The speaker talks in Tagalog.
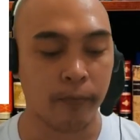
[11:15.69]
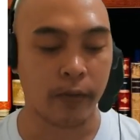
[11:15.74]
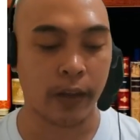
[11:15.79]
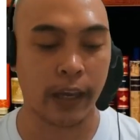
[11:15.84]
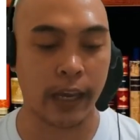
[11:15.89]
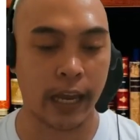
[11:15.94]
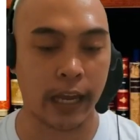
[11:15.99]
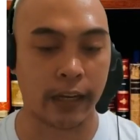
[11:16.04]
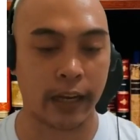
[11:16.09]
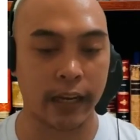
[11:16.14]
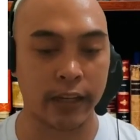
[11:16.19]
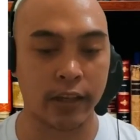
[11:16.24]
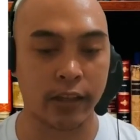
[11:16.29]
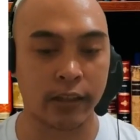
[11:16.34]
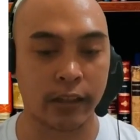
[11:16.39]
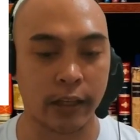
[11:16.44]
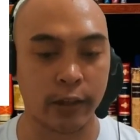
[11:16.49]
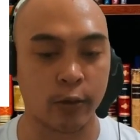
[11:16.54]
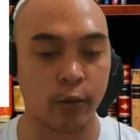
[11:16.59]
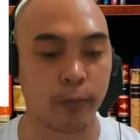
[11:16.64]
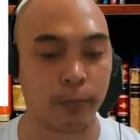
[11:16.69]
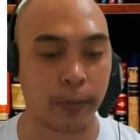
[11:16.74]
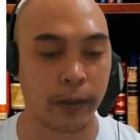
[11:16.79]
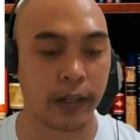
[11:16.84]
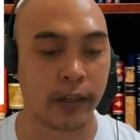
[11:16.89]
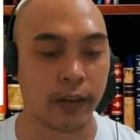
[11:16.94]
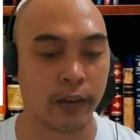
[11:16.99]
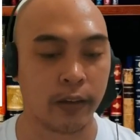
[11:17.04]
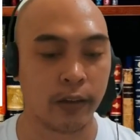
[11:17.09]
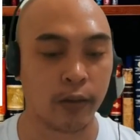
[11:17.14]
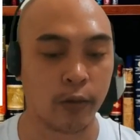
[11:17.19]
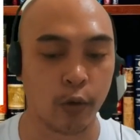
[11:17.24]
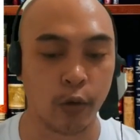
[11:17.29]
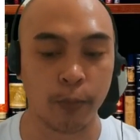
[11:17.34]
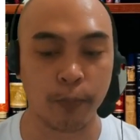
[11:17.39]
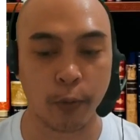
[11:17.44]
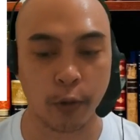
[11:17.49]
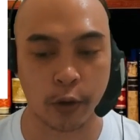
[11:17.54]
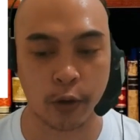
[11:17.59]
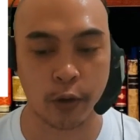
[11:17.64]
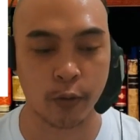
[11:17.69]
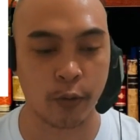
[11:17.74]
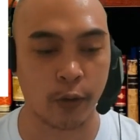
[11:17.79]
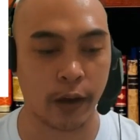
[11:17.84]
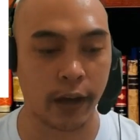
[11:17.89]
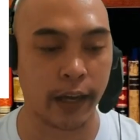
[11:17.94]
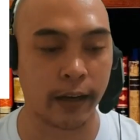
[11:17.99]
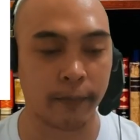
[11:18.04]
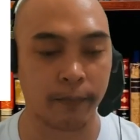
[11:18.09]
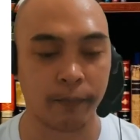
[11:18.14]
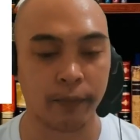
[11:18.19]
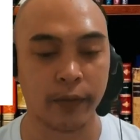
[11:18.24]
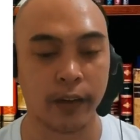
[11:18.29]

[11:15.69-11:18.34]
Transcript: Ayan, registration fee. Good for you. Ayan.